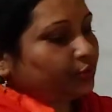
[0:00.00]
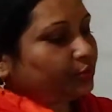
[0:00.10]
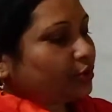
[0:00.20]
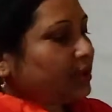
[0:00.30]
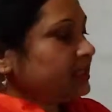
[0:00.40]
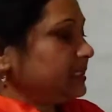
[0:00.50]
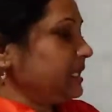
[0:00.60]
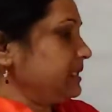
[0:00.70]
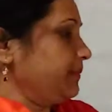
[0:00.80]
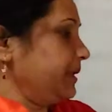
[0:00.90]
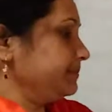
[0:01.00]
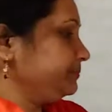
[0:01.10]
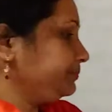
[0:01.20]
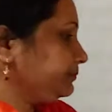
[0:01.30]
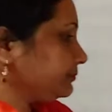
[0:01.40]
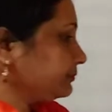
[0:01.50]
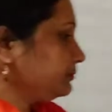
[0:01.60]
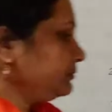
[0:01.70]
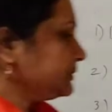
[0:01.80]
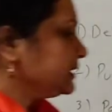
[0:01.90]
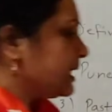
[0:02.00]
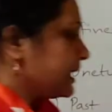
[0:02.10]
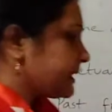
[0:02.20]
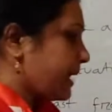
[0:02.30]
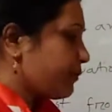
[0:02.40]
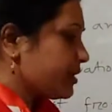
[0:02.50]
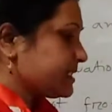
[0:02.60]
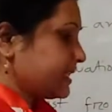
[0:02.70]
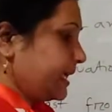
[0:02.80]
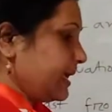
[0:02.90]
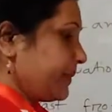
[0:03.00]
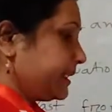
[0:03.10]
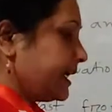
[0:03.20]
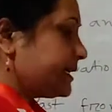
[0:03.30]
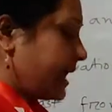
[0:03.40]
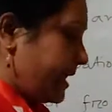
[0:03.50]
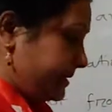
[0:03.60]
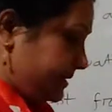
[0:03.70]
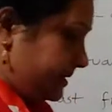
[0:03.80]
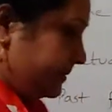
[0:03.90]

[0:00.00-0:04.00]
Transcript: দুটো দিয়ে দিবে তারপর আছে আমাদের টেন্স